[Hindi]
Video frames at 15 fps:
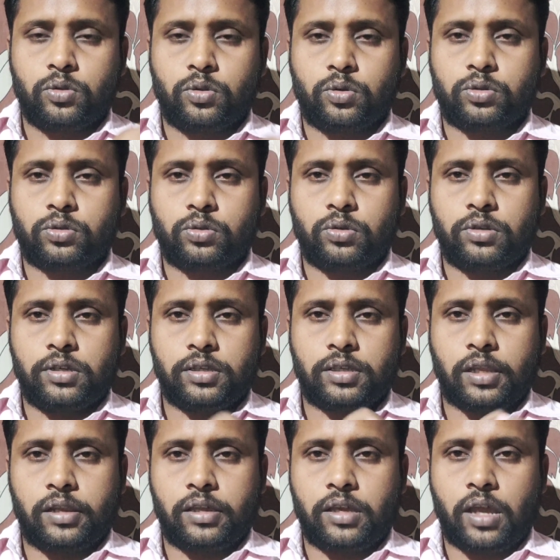दोस्तों
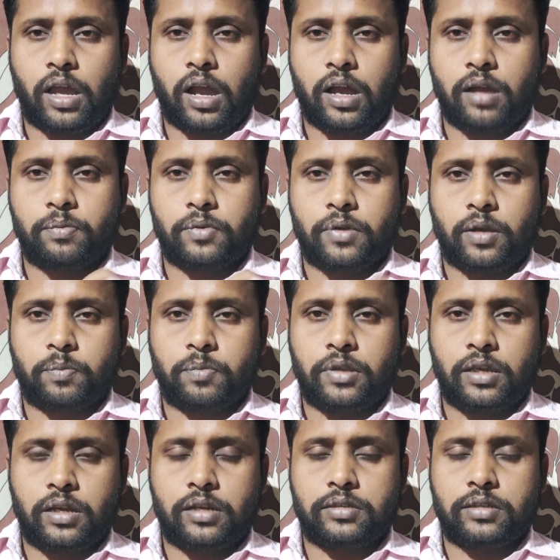इसलिए आप
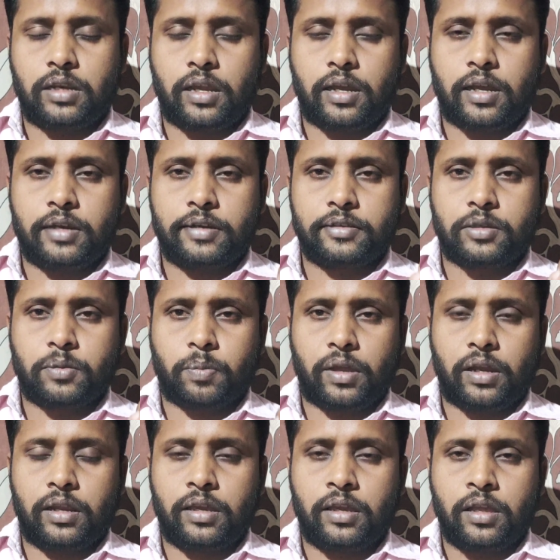अपनी अर्जी लगाने से
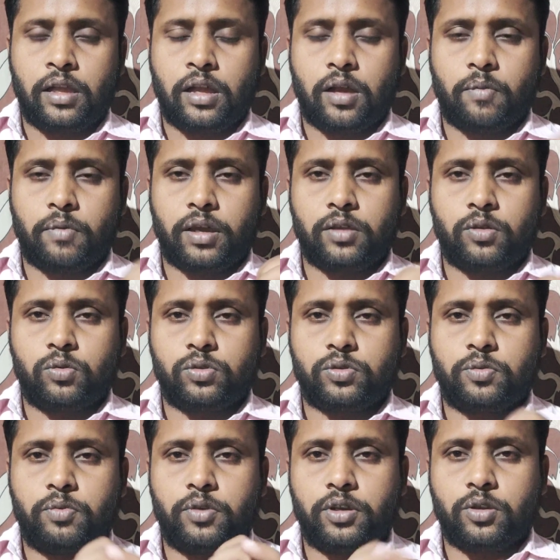पहले हमारी
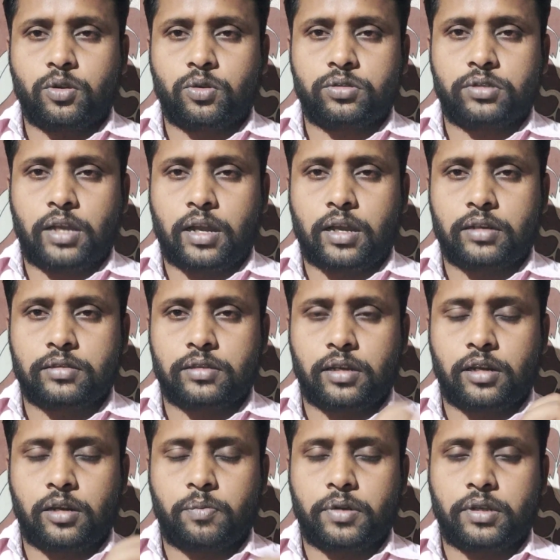उस वीडियो को जाकर
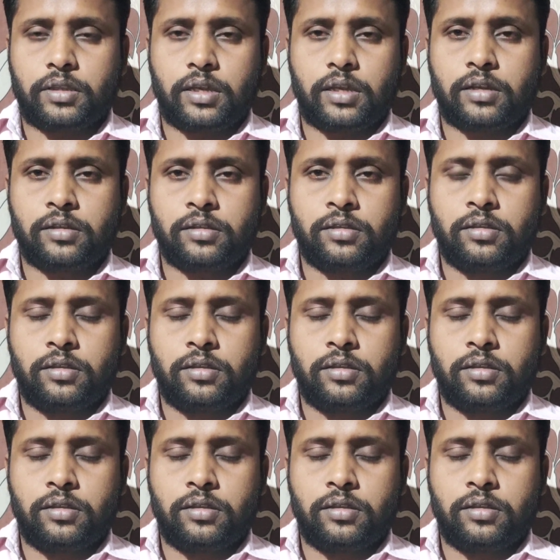चैनल पर देख